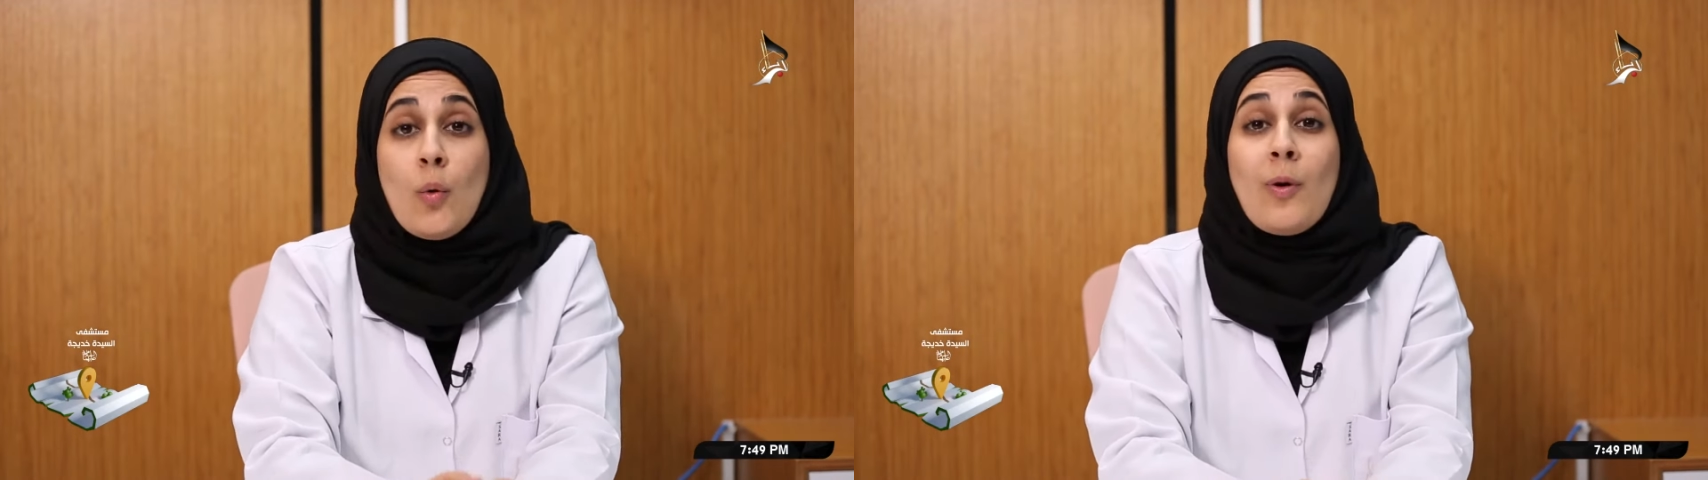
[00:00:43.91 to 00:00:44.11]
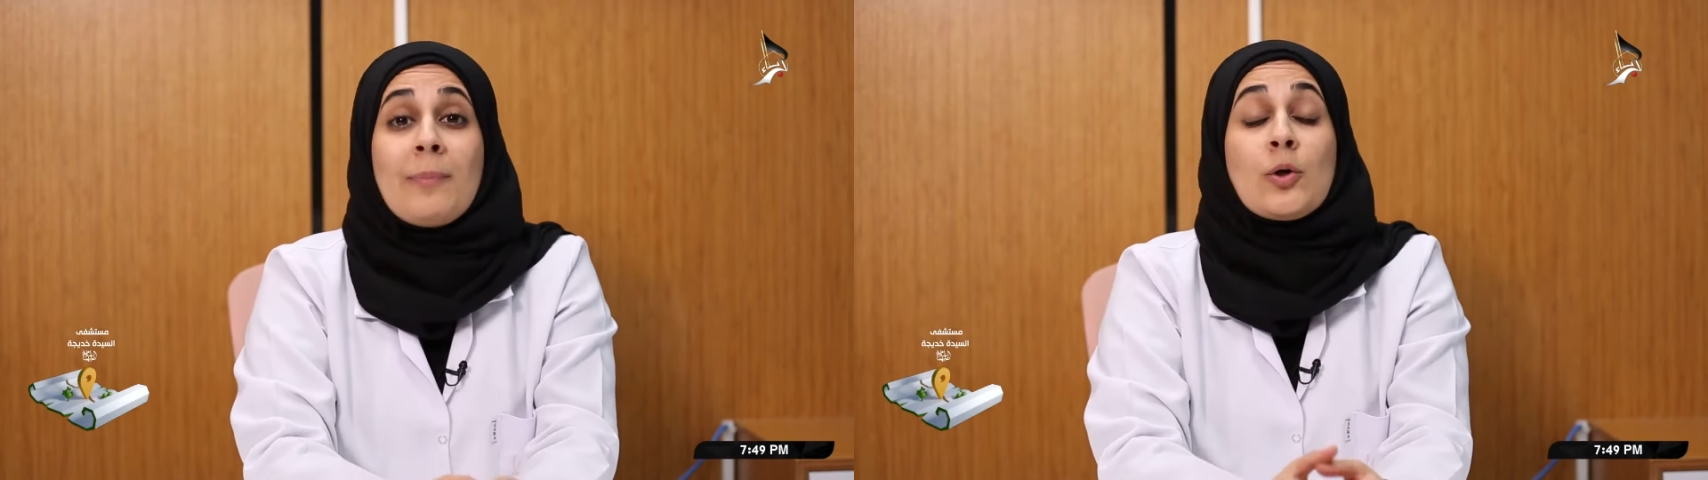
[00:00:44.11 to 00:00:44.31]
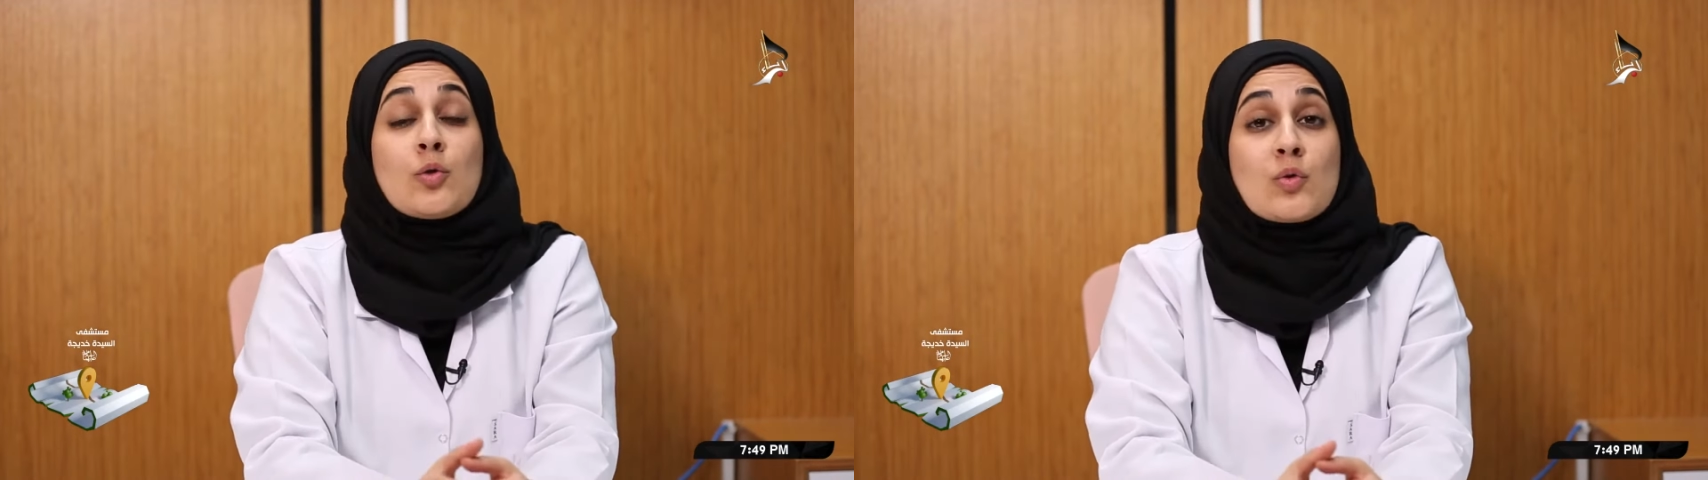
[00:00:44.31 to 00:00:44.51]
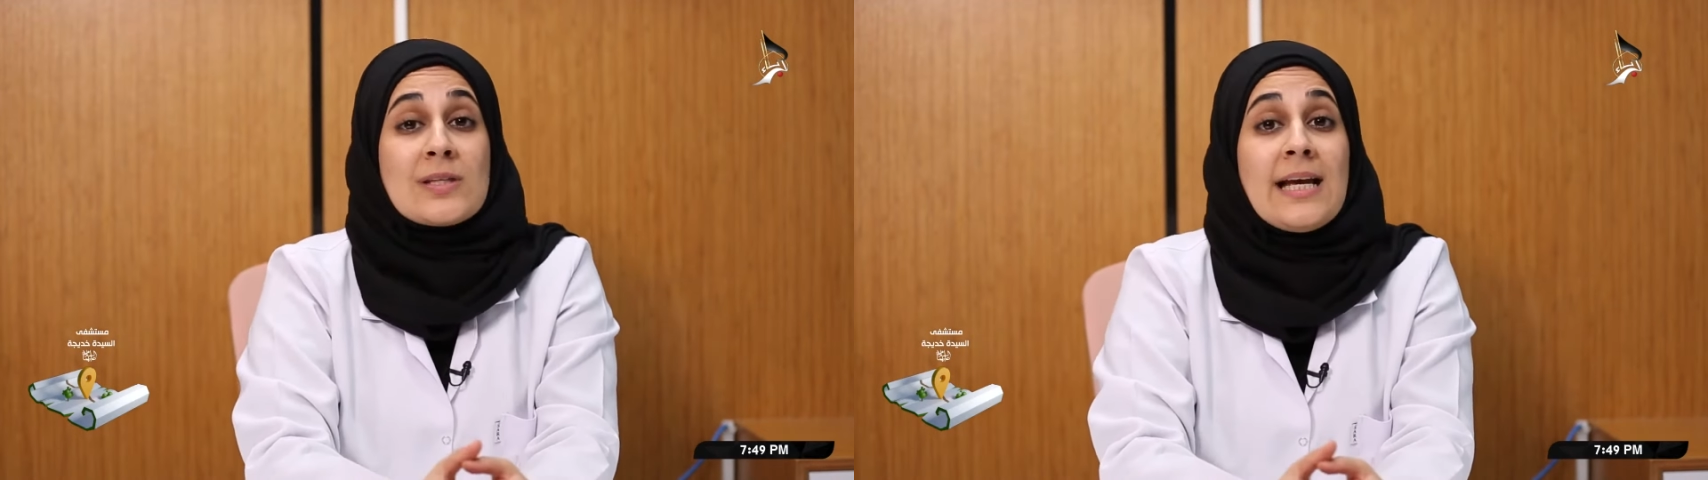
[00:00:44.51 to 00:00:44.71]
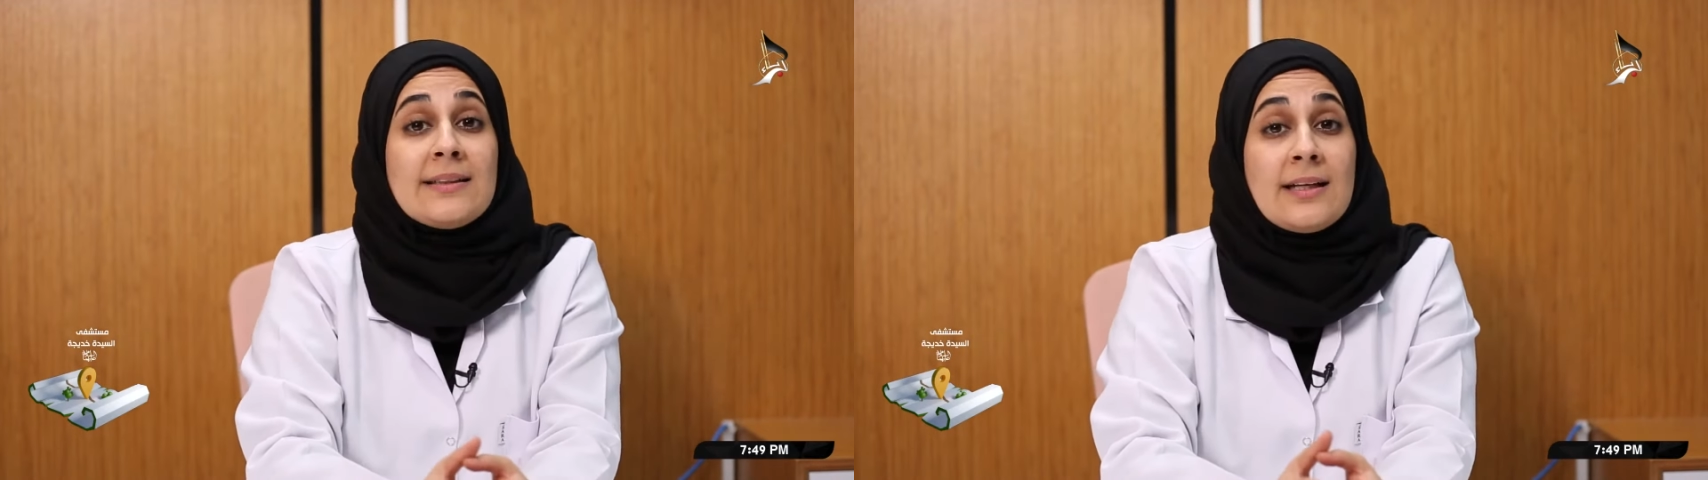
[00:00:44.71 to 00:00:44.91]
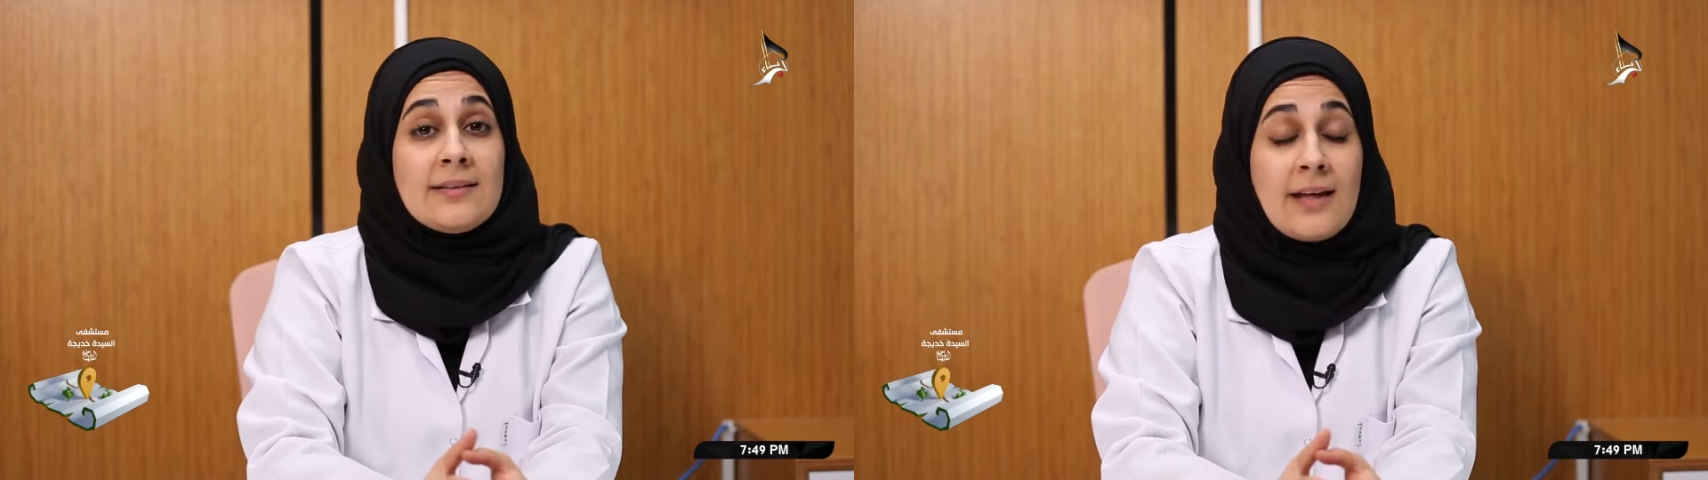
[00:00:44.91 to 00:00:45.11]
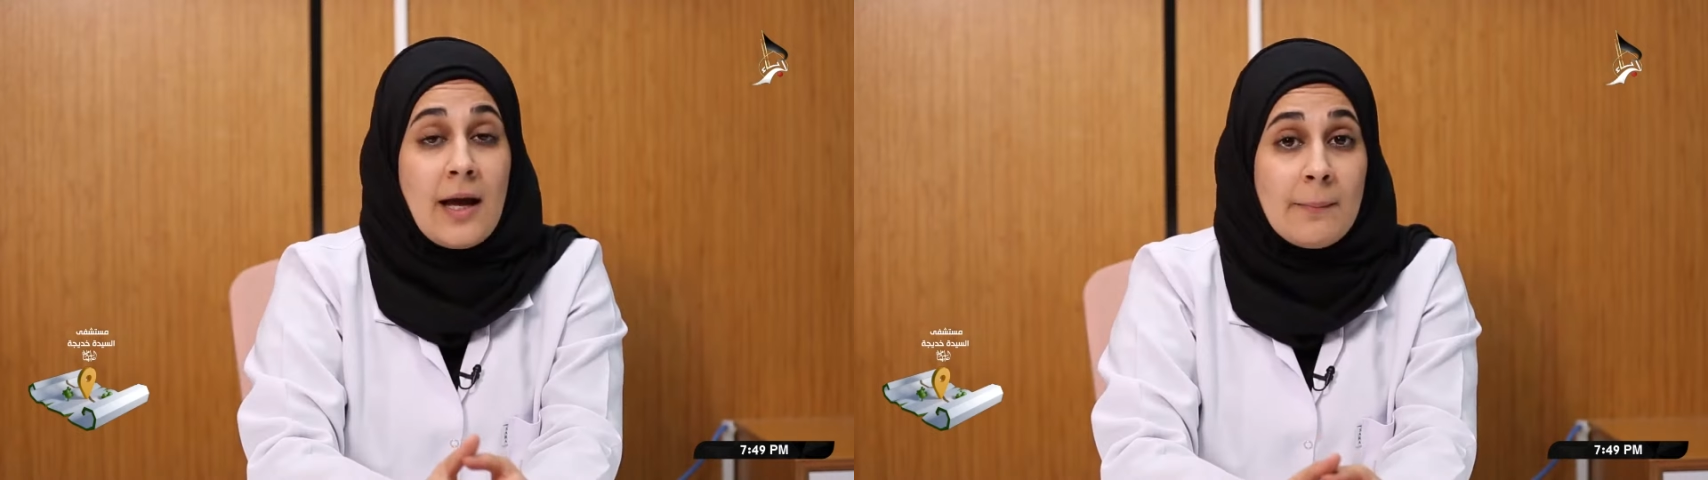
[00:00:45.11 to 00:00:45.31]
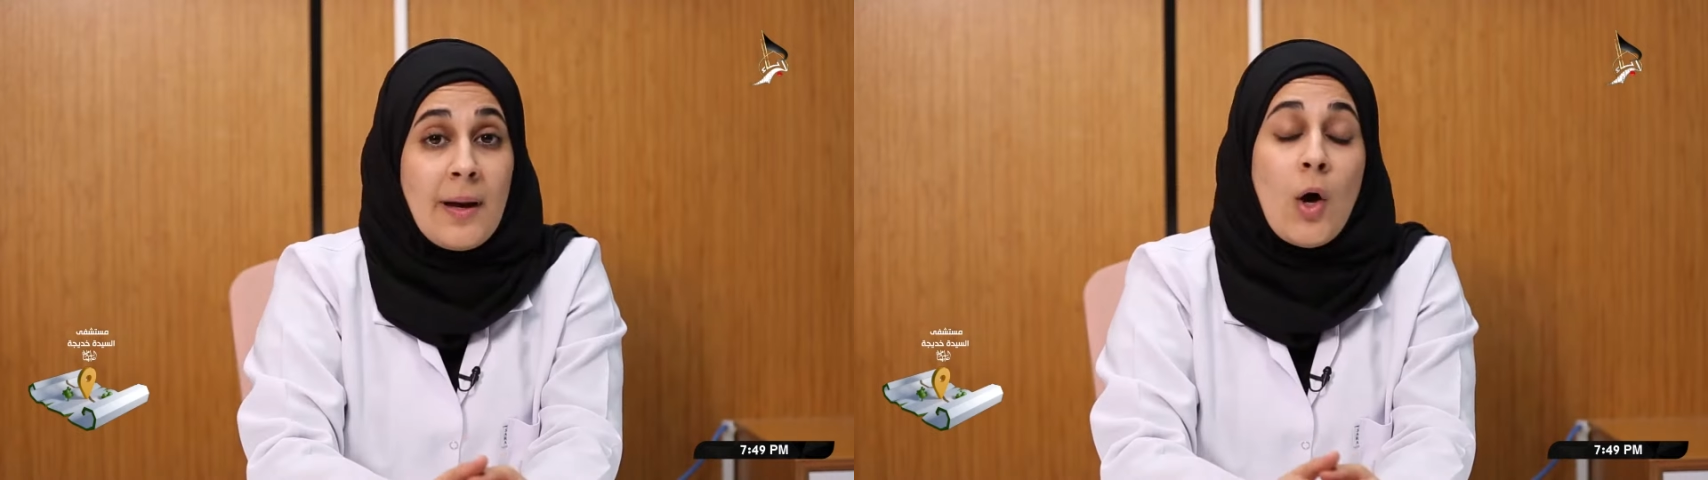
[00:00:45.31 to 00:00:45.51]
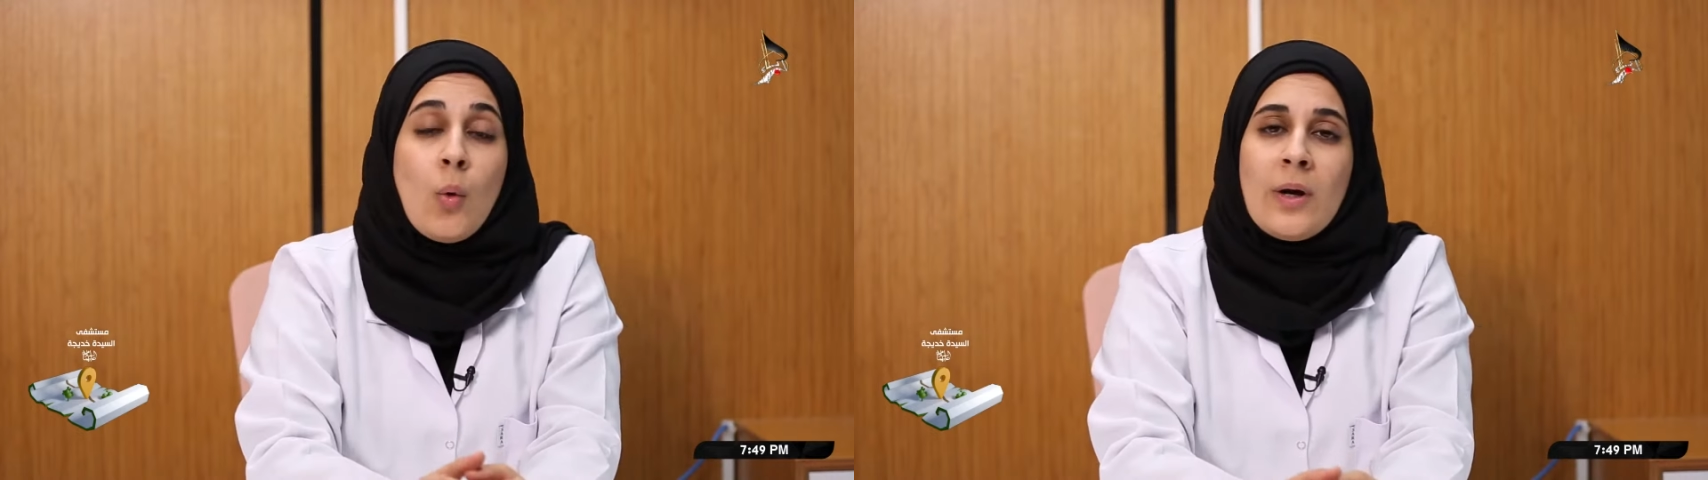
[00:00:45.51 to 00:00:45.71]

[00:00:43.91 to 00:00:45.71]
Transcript: وبخصوصية تامة